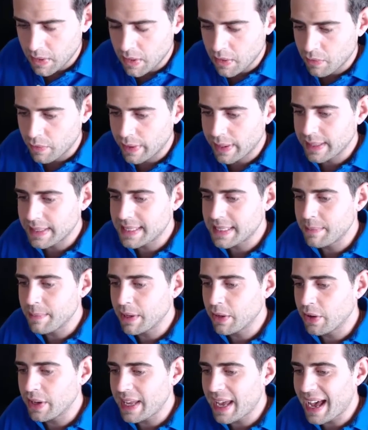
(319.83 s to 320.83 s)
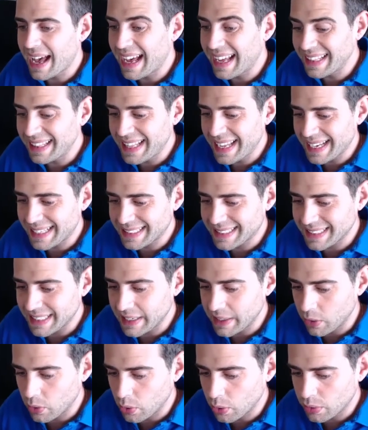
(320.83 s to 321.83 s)
Vous voyez, si maintenant il y a index
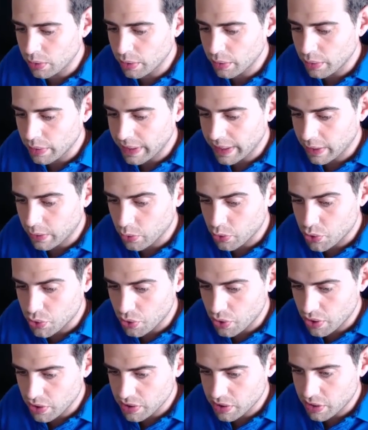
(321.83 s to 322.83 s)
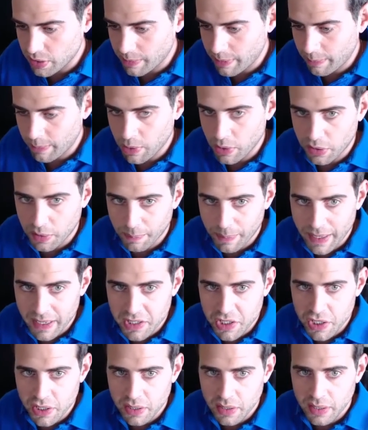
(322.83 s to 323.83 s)
et autres, et que je lance quand même notre
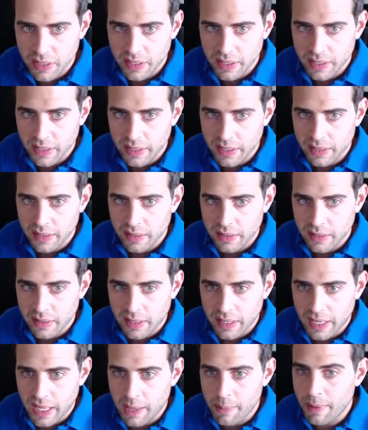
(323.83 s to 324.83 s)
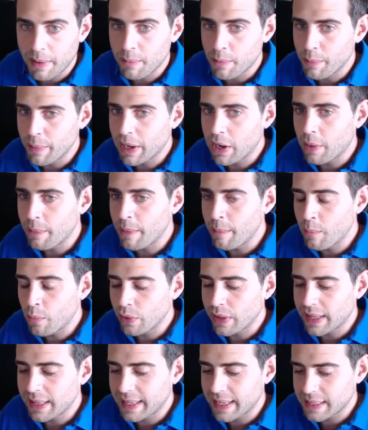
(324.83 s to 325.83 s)
page, eh bien, il me met quand même
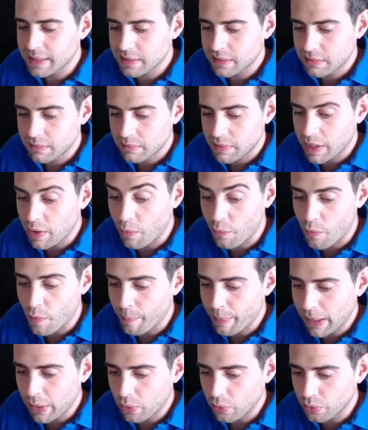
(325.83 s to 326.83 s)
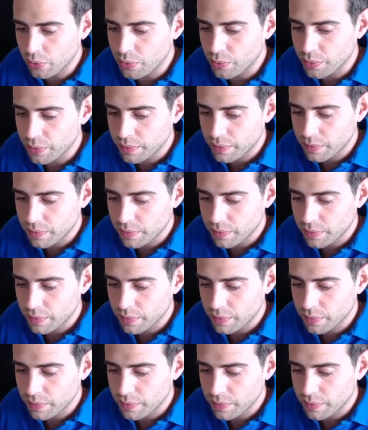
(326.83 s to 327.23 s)
mon index, et on ne voit pas le contenu.